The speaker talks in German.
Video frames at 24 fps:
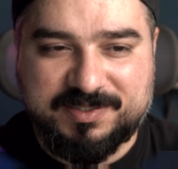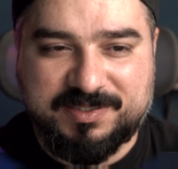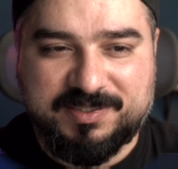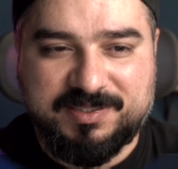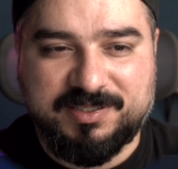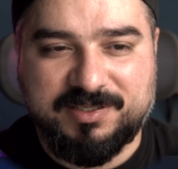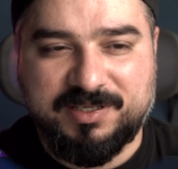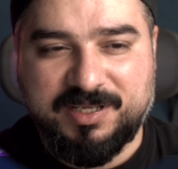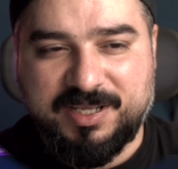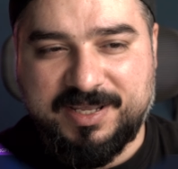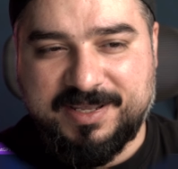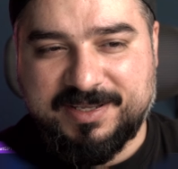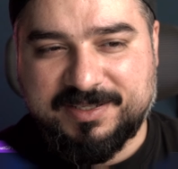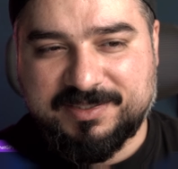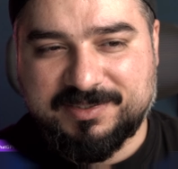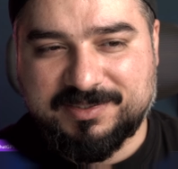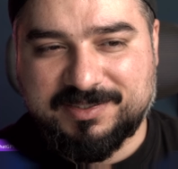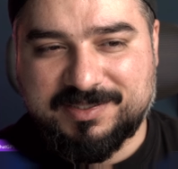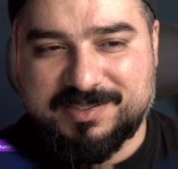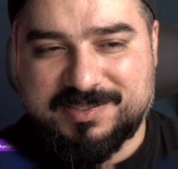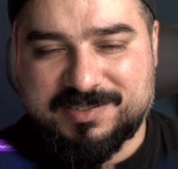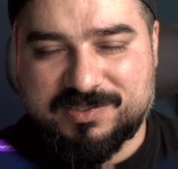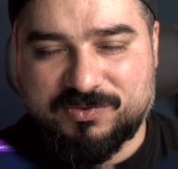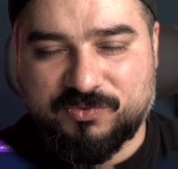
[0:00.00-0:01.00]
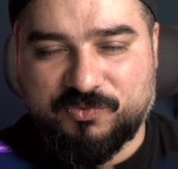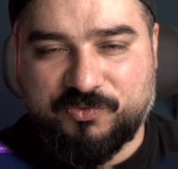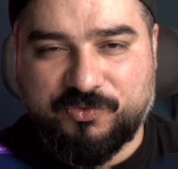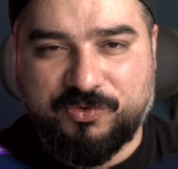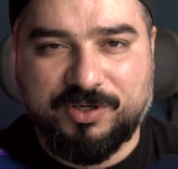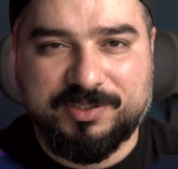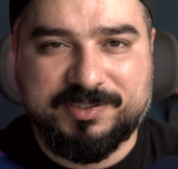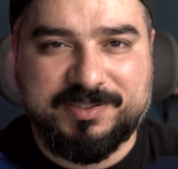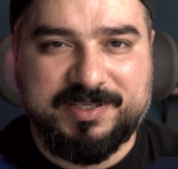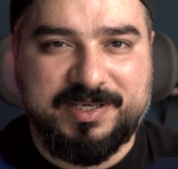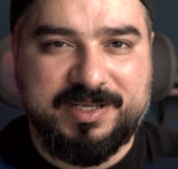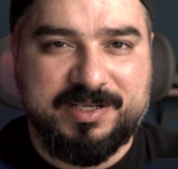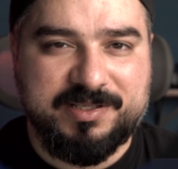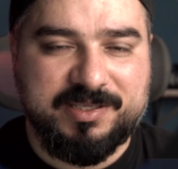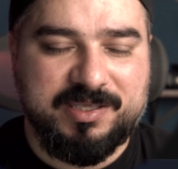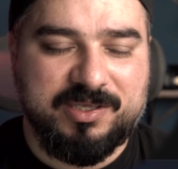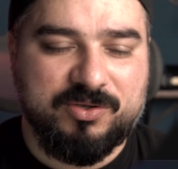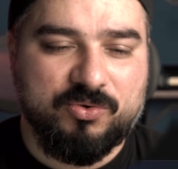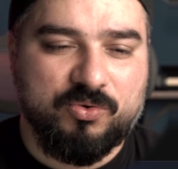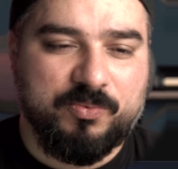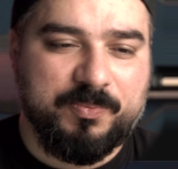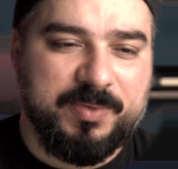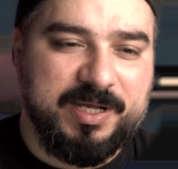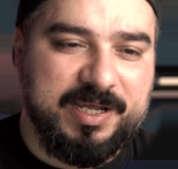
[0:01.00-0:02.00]
hier einen riesen Vorteil
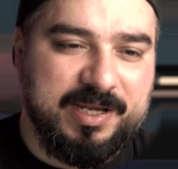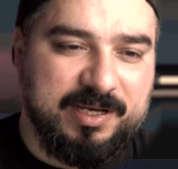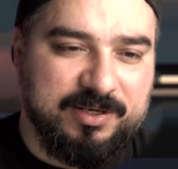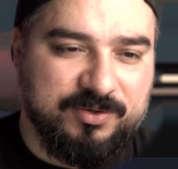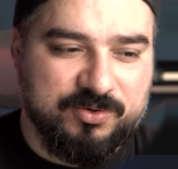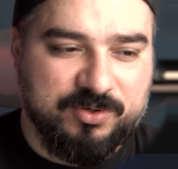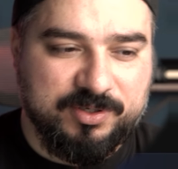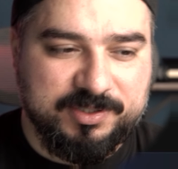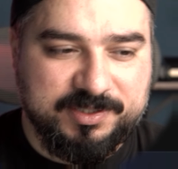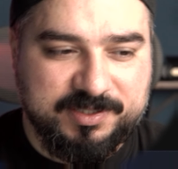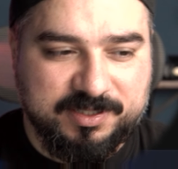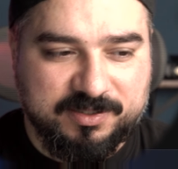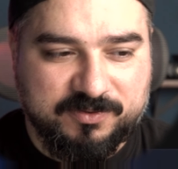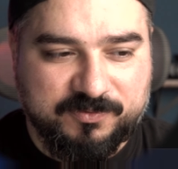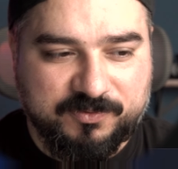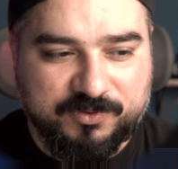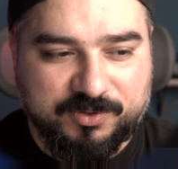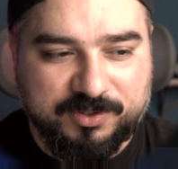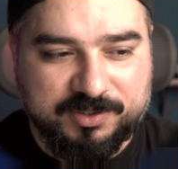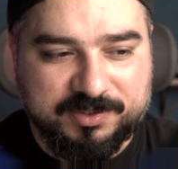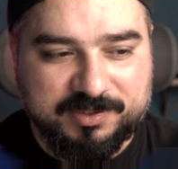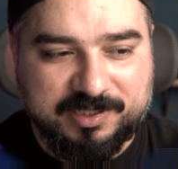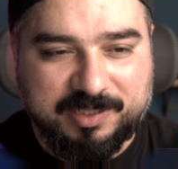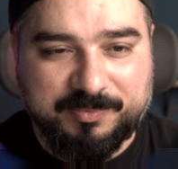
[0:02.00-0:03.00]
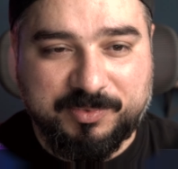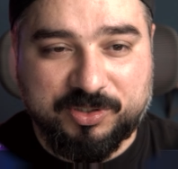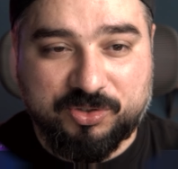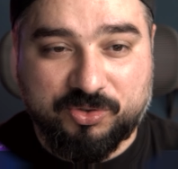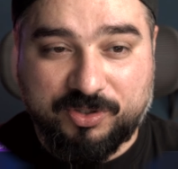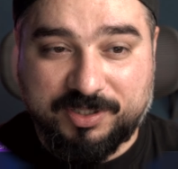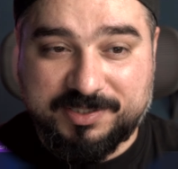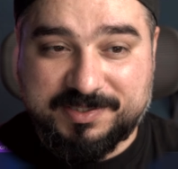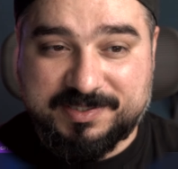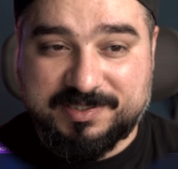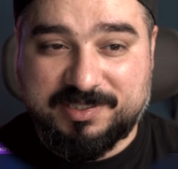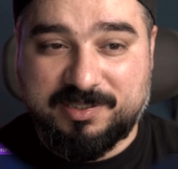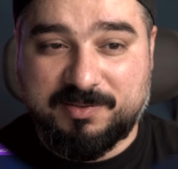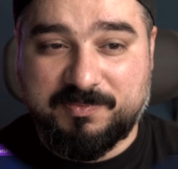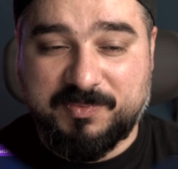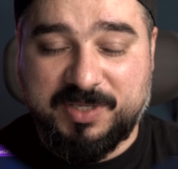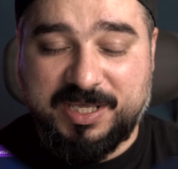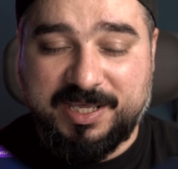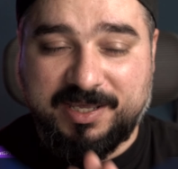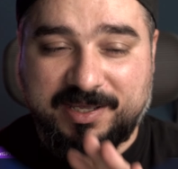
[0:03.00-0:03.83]
gegenüber Android hat, Freunde. Aber trotzdem